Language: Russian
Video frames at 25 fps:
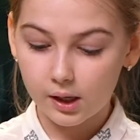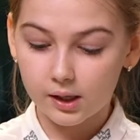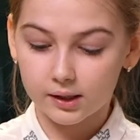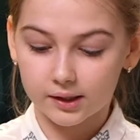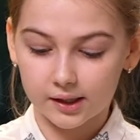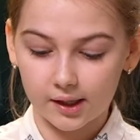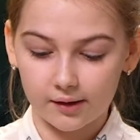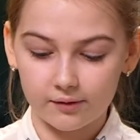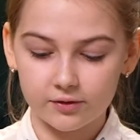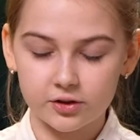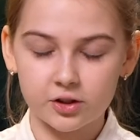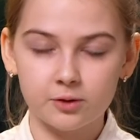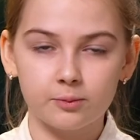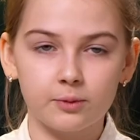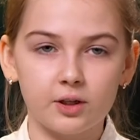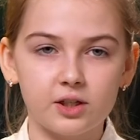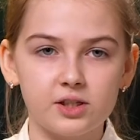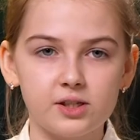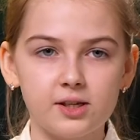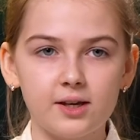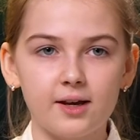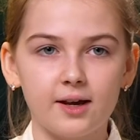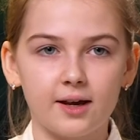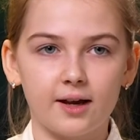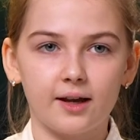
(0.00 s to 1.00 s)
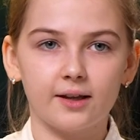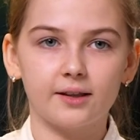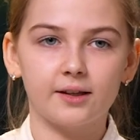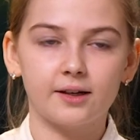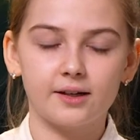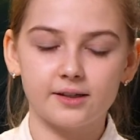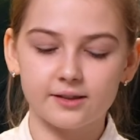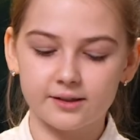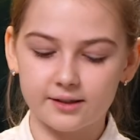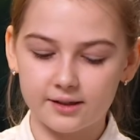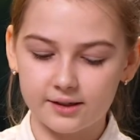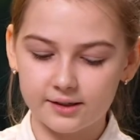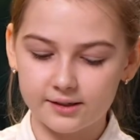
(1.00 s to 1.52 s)
Там в темноте она
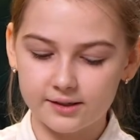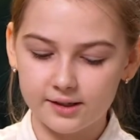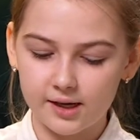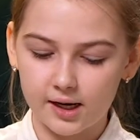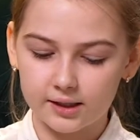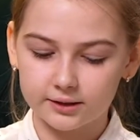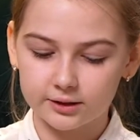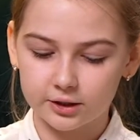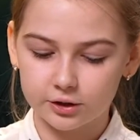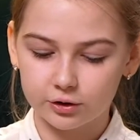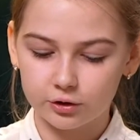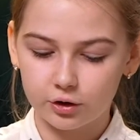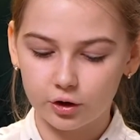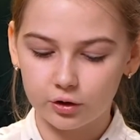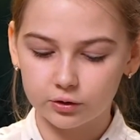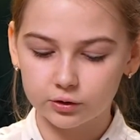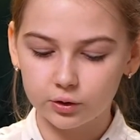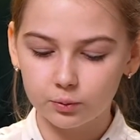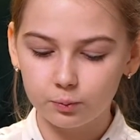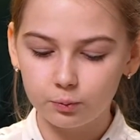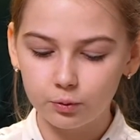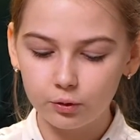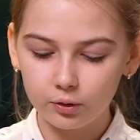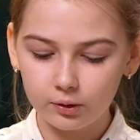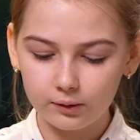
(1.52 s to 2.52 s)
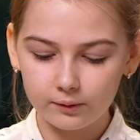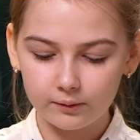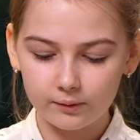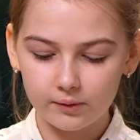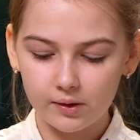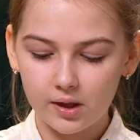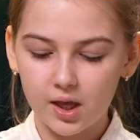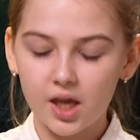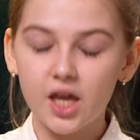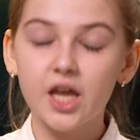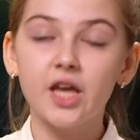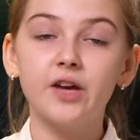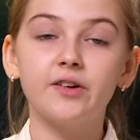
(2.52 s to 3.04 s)
разгрызала скорлупу
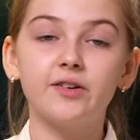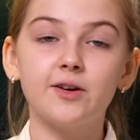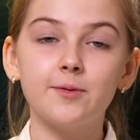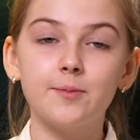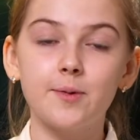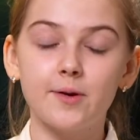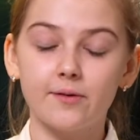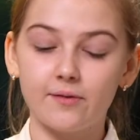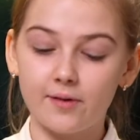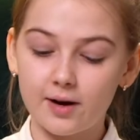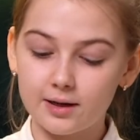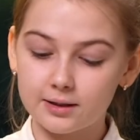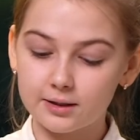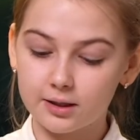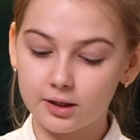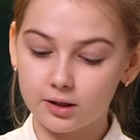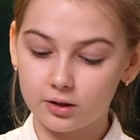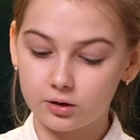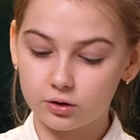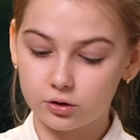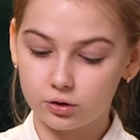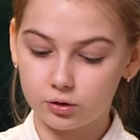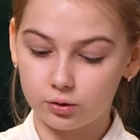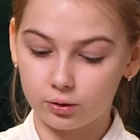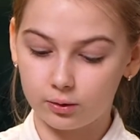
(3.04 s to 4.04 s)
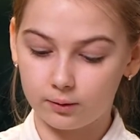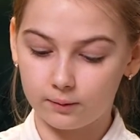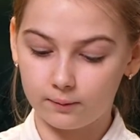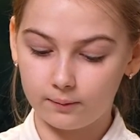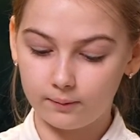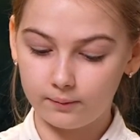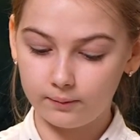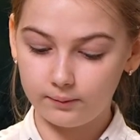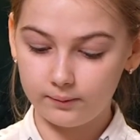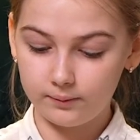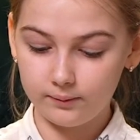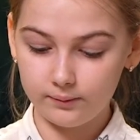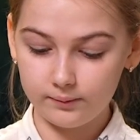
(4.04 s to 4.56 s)
и выбивала яйцо.
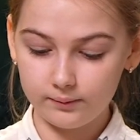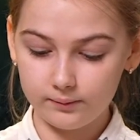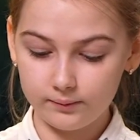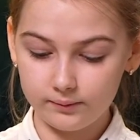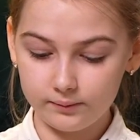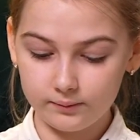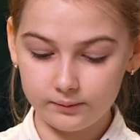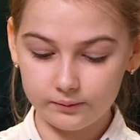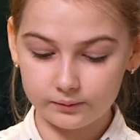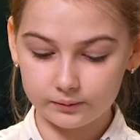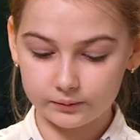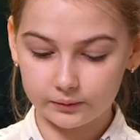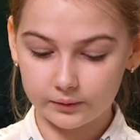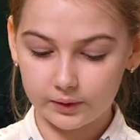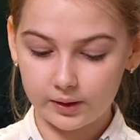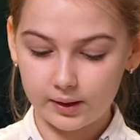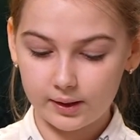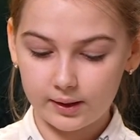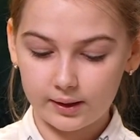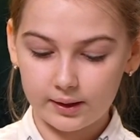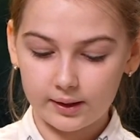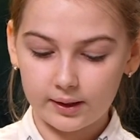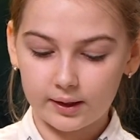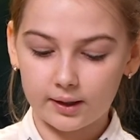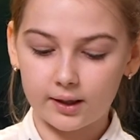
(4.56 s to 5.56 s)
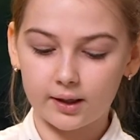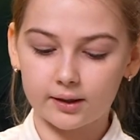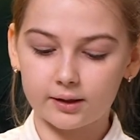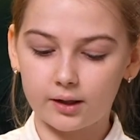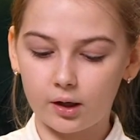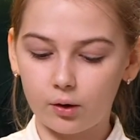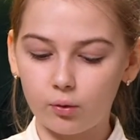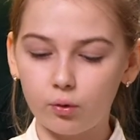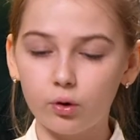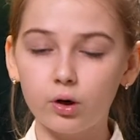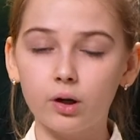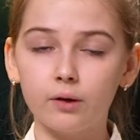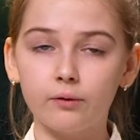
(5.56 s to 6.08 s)
Когда
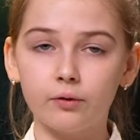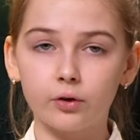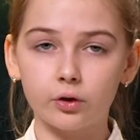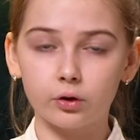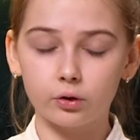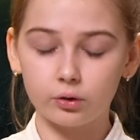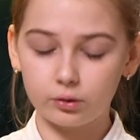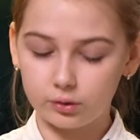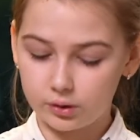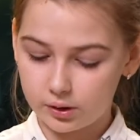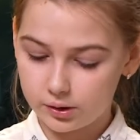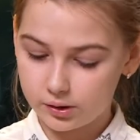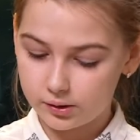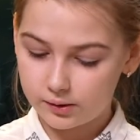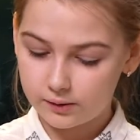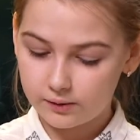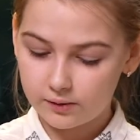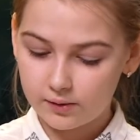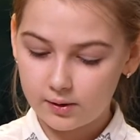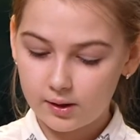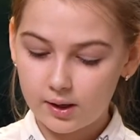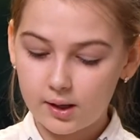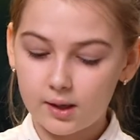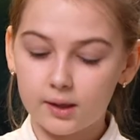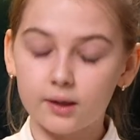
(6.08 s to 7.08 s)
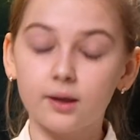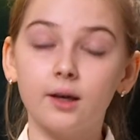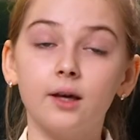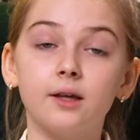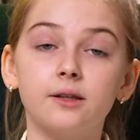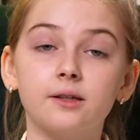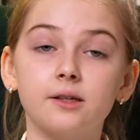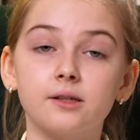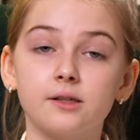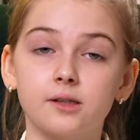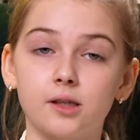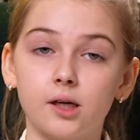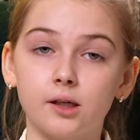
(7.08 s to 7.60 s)
Оля вернулась, яиц
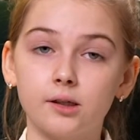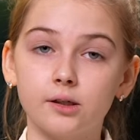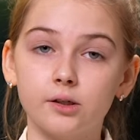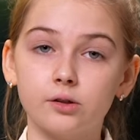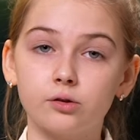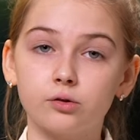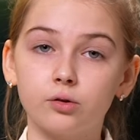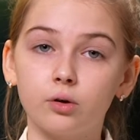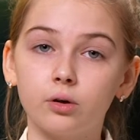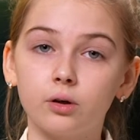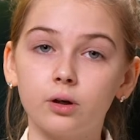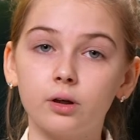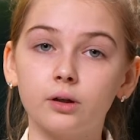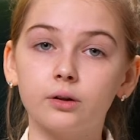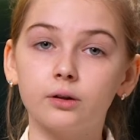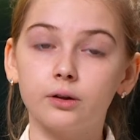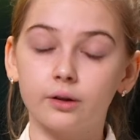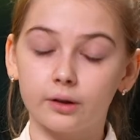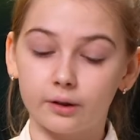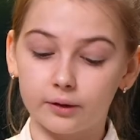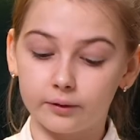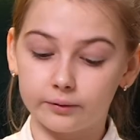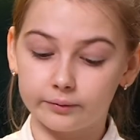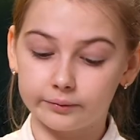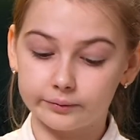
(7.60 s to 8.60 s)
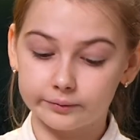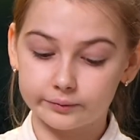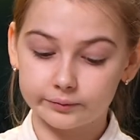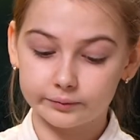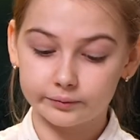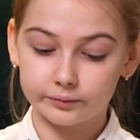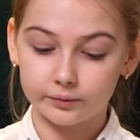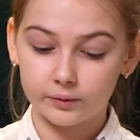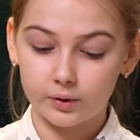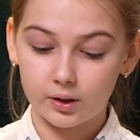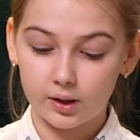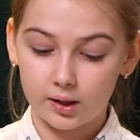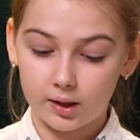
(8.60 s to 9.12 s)
осталось только три,
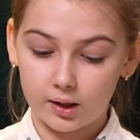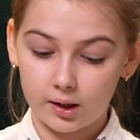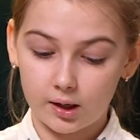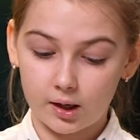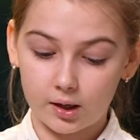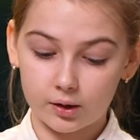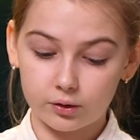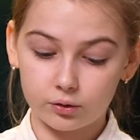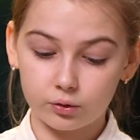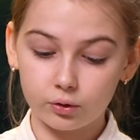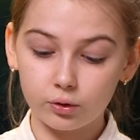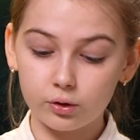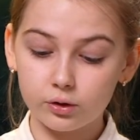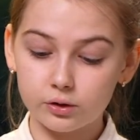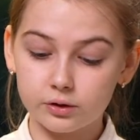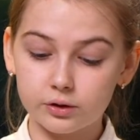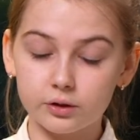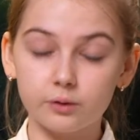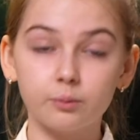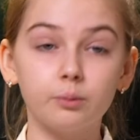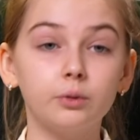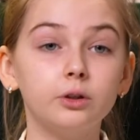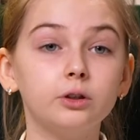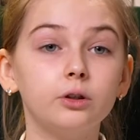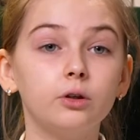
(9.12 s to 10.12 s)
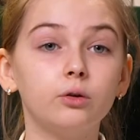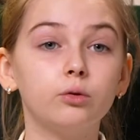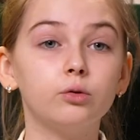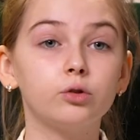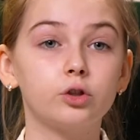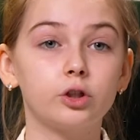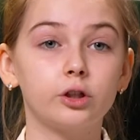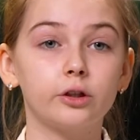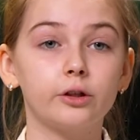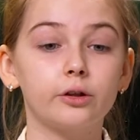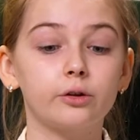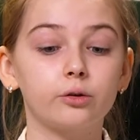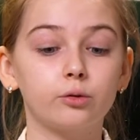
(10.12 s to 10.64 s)
и одно из них было
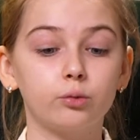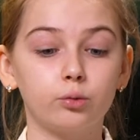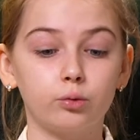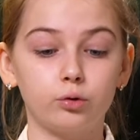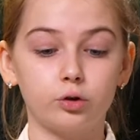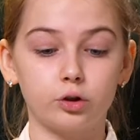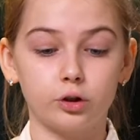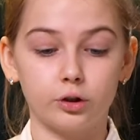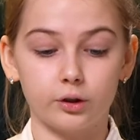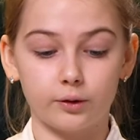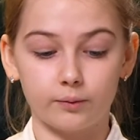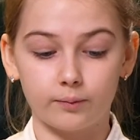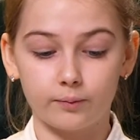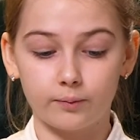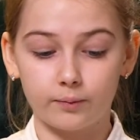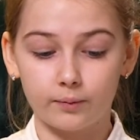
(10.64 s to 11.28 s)
уже надкушено.